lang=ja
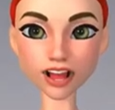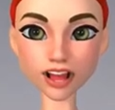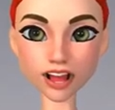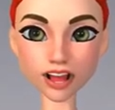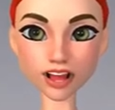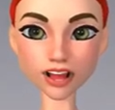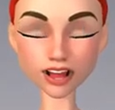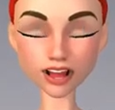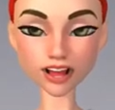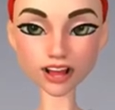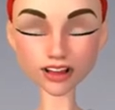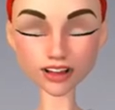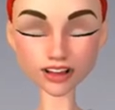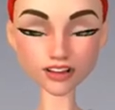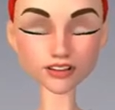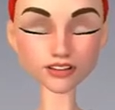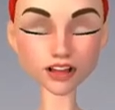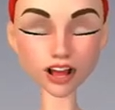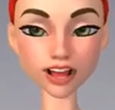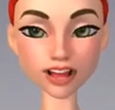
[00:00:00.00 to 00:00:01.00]
えー、
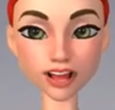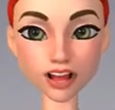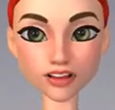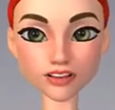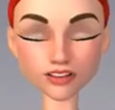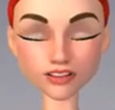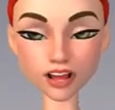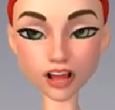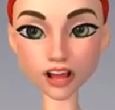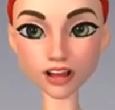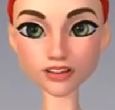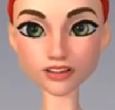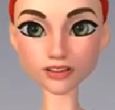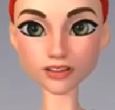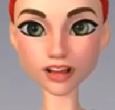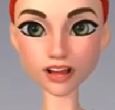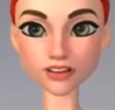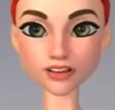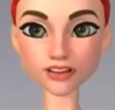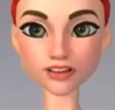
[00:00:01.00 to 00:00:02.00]
人が作品を
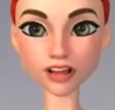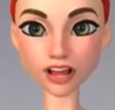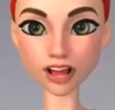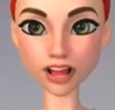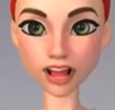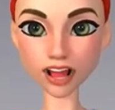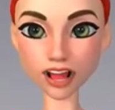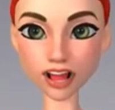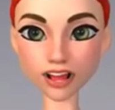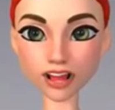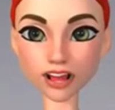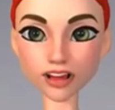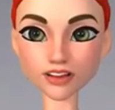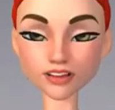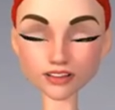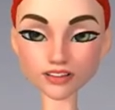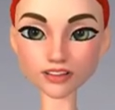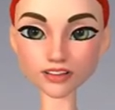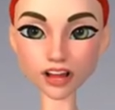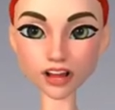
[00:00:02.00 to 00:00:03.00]
見るときに
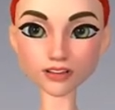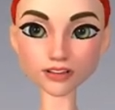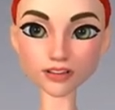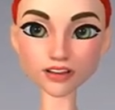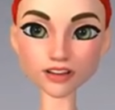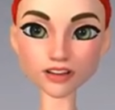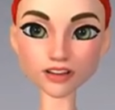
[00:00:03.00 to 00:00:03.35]
このスポーン